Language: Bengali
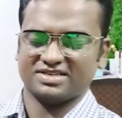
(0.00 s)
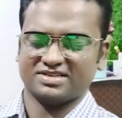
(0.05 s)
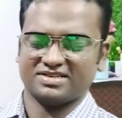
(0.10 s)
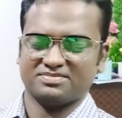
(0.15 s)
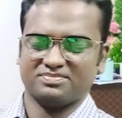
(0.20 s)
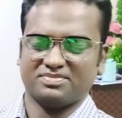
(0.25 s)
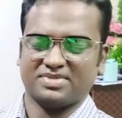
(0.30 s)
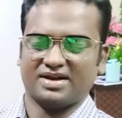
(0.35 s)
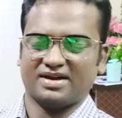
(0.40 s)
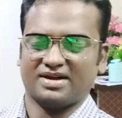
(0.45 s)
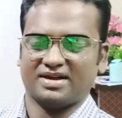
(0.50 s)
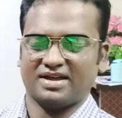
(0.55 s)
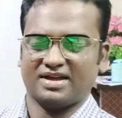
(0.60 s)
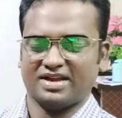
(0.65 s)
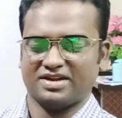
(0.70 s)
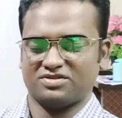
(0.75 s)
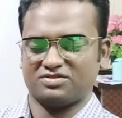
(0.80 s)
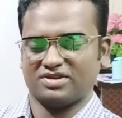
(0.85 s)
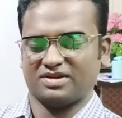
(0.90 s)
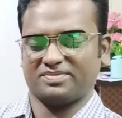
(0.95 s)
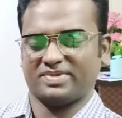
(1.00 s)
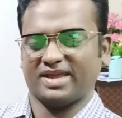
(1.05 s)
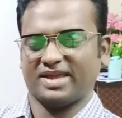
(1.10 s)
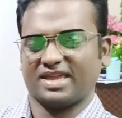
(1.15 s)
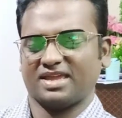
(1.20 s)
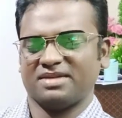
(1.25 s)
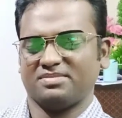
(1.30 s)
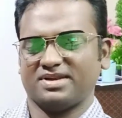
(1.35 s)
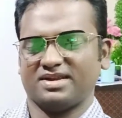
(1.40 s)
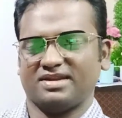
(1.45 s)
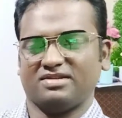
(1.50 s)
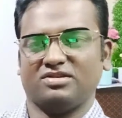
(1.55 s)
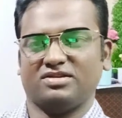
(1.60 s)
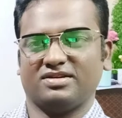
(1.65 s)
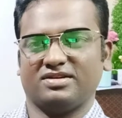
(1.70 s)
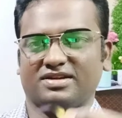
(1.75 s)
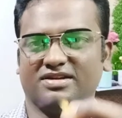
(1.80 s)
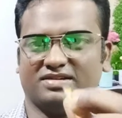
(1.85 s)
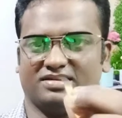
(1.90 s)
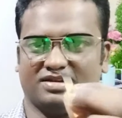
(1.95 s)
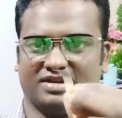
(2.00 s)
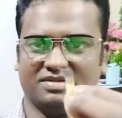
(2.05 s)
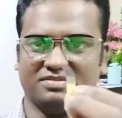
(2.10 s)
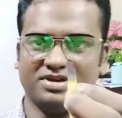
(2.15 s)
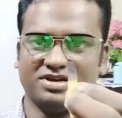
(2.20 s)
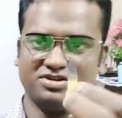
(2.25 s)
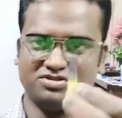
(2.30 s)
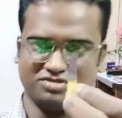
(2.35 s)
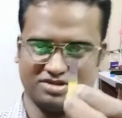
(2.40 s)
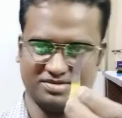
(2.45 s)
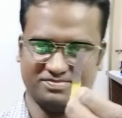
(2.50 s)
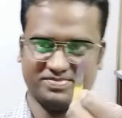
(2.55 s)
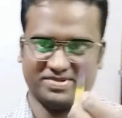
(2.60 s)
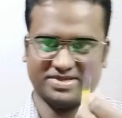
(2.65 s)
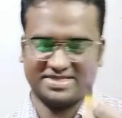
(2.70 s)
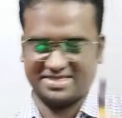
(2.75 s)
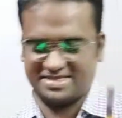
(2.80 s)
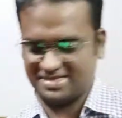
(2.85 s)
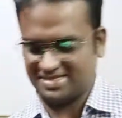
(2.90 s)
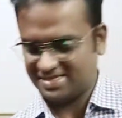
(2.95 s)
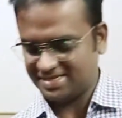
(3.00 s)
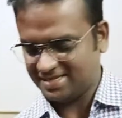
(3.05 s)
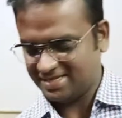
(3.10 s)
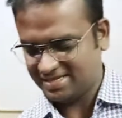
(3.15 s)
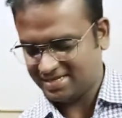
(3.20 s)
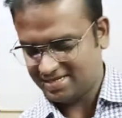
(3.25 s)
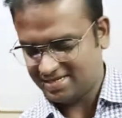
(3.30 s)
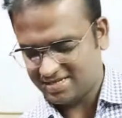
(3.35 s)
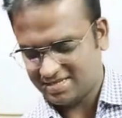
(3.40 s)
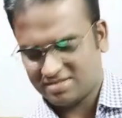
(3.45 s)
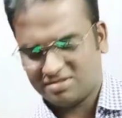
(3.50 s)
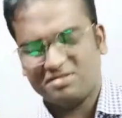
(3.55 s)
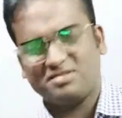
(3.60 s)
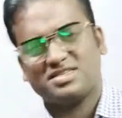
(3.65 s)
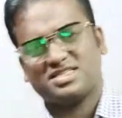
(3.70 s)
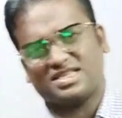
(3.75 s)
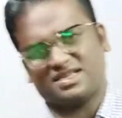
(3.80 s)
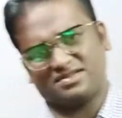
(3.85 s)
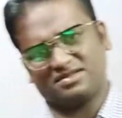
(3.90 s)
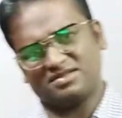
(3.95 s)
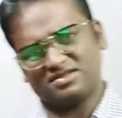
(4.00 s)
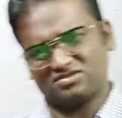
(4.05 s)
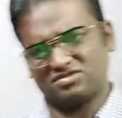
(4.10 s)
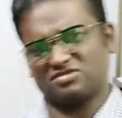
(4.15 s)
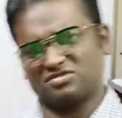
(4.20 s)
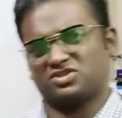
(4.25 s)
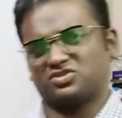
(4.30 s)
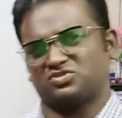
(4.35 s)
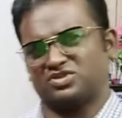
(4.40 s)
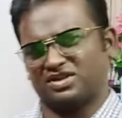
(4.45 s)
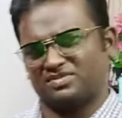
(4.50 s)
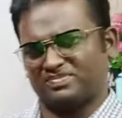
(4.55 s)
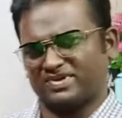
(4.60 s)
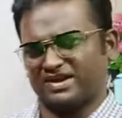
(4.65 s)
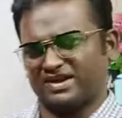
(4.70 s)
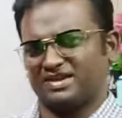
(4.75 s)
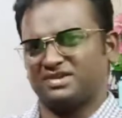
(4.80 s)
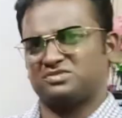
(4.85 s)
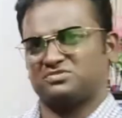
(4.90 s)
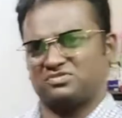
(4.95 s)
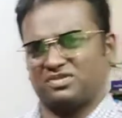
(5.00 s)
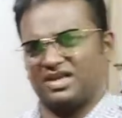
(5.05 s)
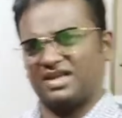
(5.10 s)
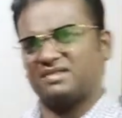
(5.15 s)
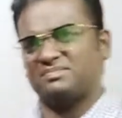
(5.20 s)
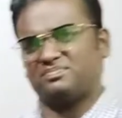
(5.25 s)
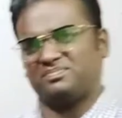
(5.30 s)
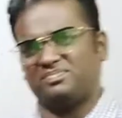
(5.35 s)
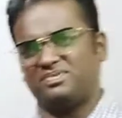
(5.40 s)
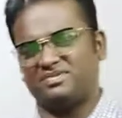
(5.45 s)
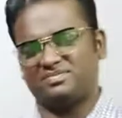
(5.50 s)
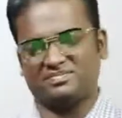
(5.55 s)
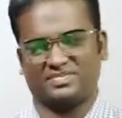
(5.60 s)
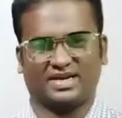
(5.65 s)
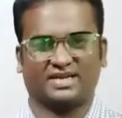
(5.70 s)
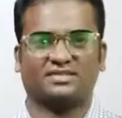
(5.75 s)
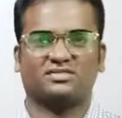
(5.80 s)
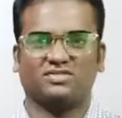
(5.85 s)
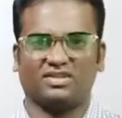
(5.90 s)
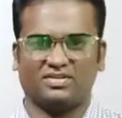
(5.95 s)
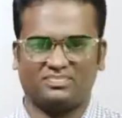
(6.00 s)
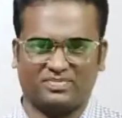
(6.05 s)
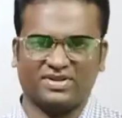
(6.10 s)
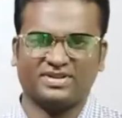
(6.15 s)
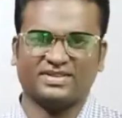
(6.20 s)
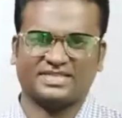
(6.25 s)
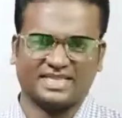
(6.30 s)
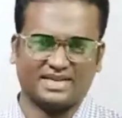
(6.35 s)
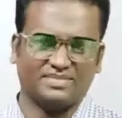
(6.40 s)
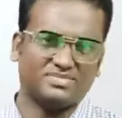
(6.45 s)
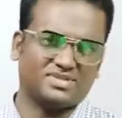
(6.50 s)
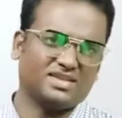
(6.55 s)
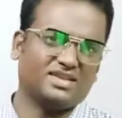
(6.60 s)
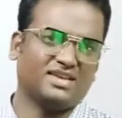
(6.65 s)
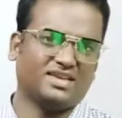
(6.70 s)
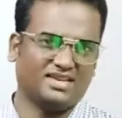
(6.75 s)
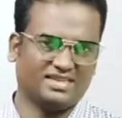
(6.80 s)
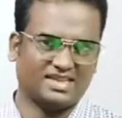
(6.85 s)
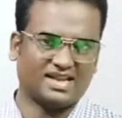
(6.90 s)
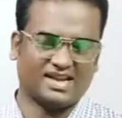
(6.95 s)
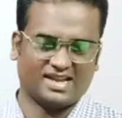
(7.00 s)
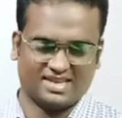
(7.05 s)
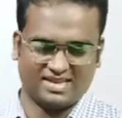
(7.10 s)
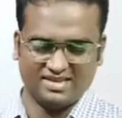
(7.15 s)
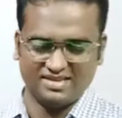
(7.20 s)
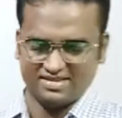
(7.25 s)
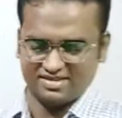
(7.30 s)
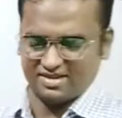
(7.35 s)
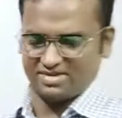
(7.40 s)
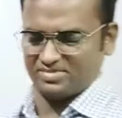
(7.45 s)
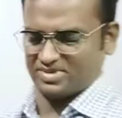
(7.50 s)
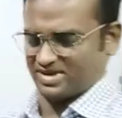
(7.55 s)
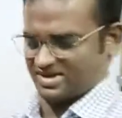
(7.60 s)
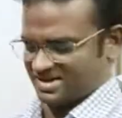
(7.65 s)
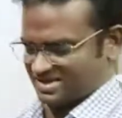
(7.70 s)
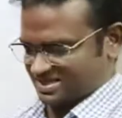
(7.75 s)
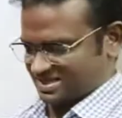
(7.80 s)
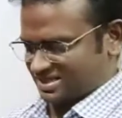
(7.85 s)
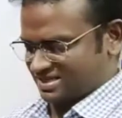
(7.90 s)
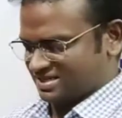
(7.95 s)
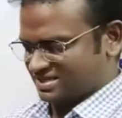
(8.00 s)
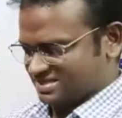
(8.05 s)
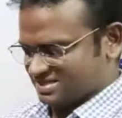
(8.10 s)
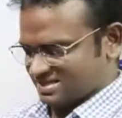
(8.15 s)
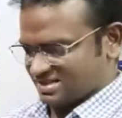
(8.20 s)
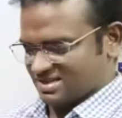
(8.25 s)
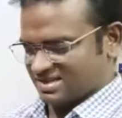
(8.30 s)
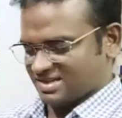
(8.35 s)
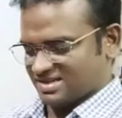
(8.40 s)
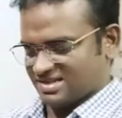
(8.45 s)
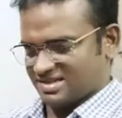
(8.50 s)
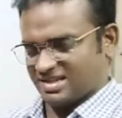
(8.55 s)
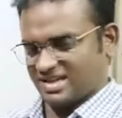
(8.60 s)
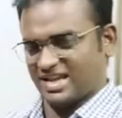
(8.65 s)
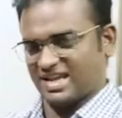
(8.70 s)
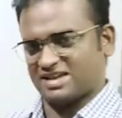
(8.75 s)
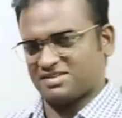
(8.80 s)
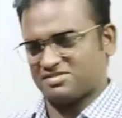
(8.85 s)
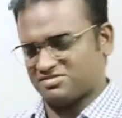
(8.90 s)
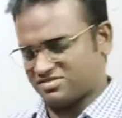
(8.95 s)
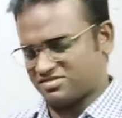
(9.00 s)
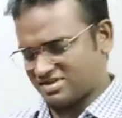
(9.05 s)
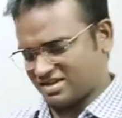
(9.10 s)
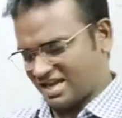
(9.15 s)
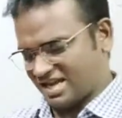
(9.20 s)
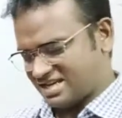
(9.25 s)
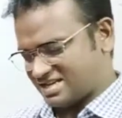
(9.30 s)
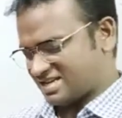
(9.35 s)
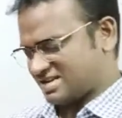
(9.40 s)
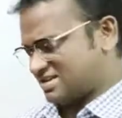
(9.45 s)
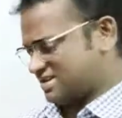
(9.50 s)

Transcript: বা হ্যাঁ টুয়েলভ একেবারে লেভেল টুয়েলভ এস তাহলে সাধারণত চুনের পানি টুয়েলভ বা টুয়েলভ পয়েন্ট সামথিংই থাকে আমরা এটা জানি এখন এটার